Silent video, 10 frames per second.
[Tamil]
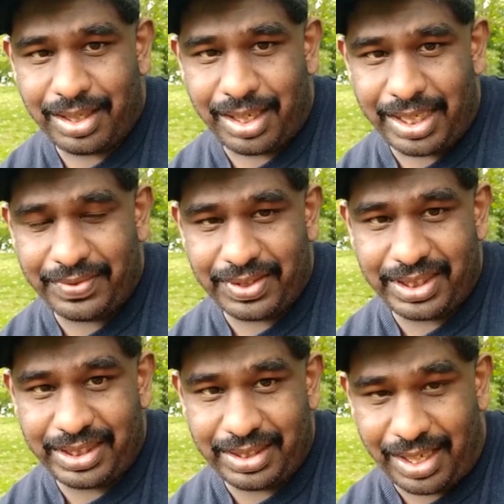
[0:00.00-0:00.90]
அண்ட் வந்து
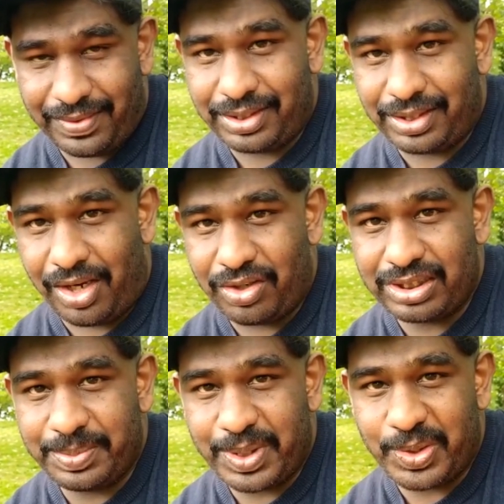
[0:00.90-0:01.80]
இது நான் வந்து
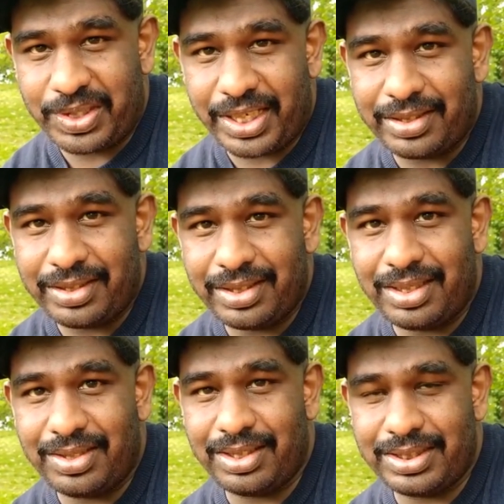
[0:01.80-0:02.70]
காங்கிரஸ் மேனும் கிடையாது
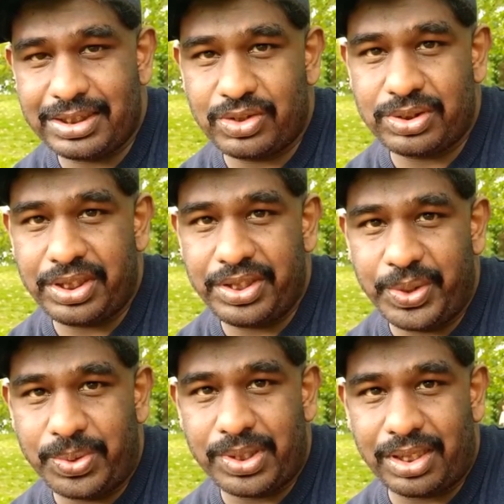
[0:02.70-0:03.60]
இல்லை ஜஸ்ட் ஒரு
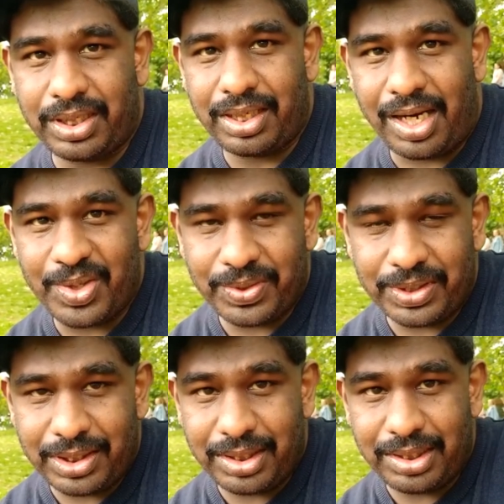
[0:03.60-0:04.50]
நியூட்ரல் நானும்
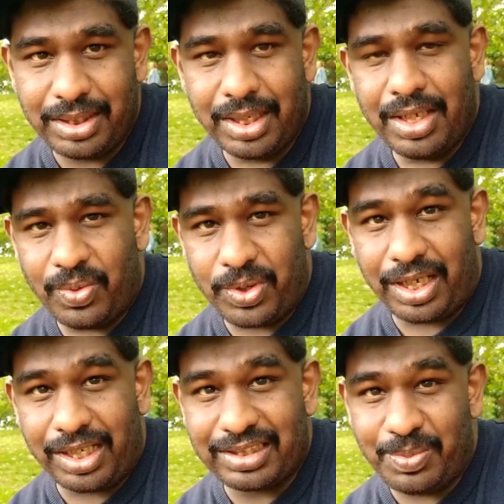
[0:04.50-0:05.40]
வந்து ஒரு
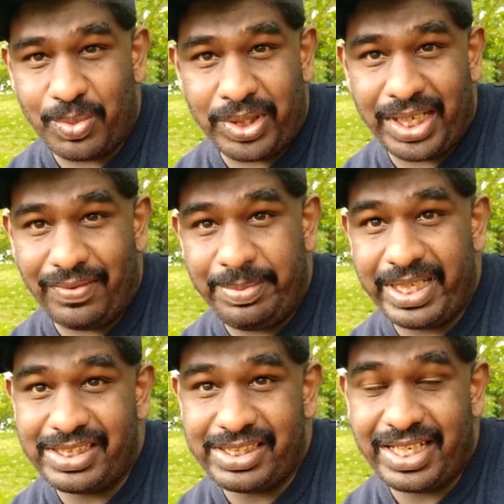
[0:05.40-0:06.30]
காலத்தில் மோடி வில்
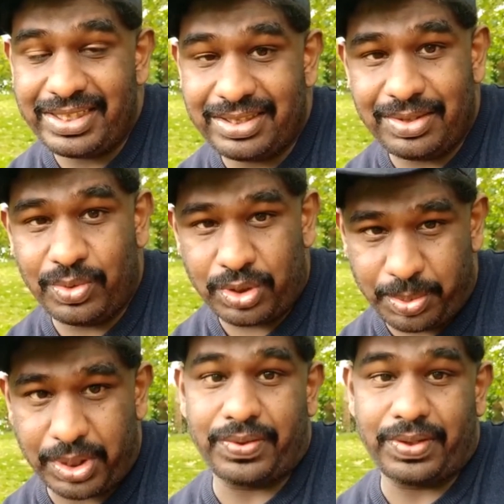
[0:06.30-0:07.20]
பி எ சேஞ்சுன்னு ஓட்டு
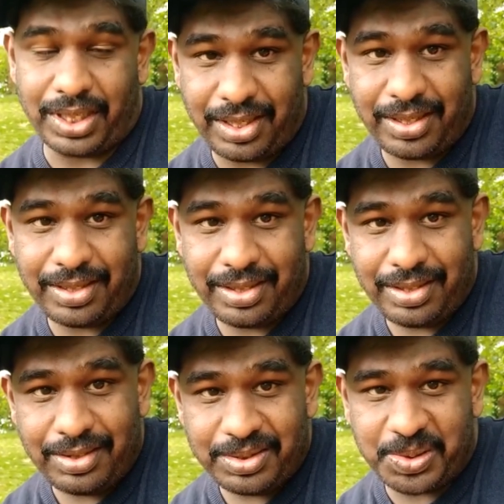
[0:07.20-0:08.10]
போட்டவன் தான்
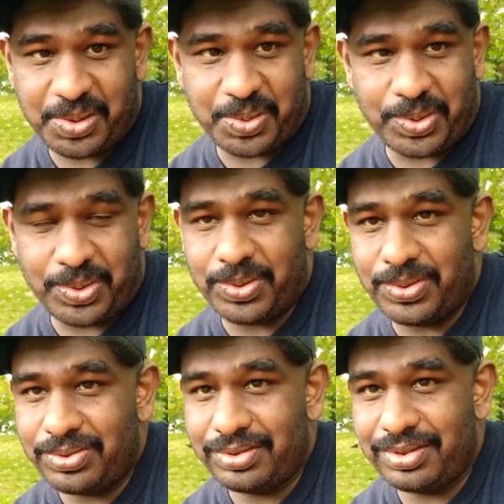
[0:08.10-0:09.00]
ஸோ
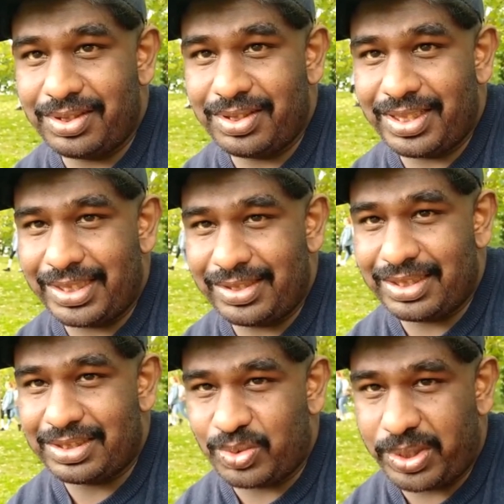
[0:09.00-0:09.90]
இது
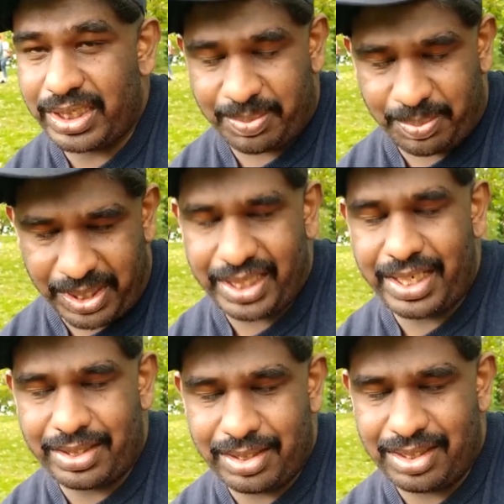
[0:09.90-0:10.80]
ஜஸ்ட் உங்ககிட்ட
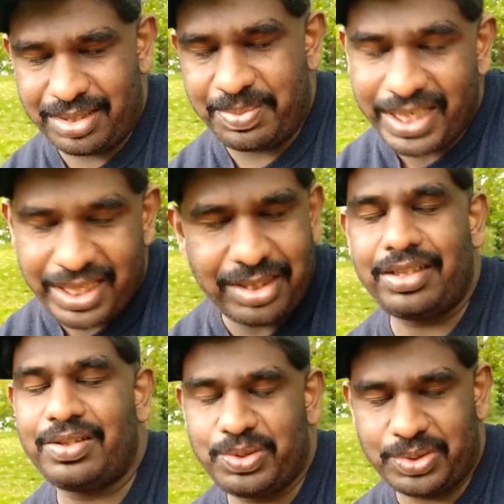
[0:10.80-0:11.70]
பழகி
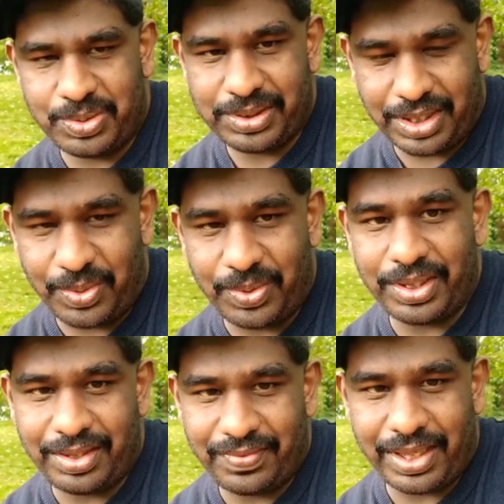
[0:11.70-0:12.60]
பகிர்ந்துக்கணும்னு தோணுச்சு
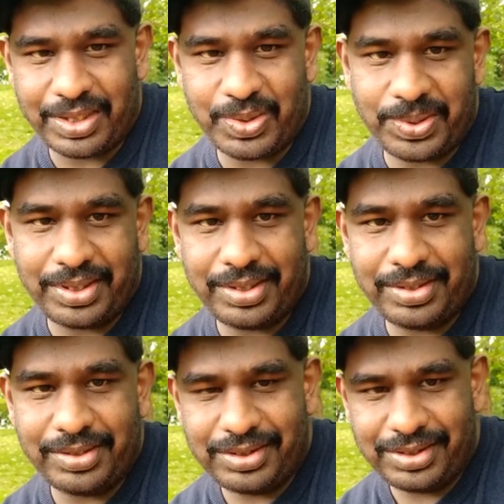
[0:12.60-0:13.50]
அவ்வளோதான் வேறு எதுவும் இல்லை
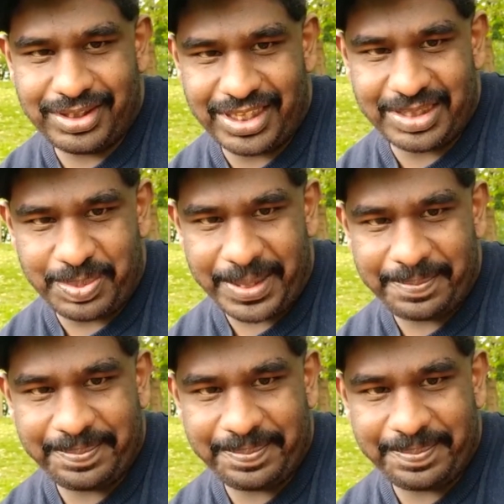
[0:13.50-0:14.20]
சேஸ் பாய்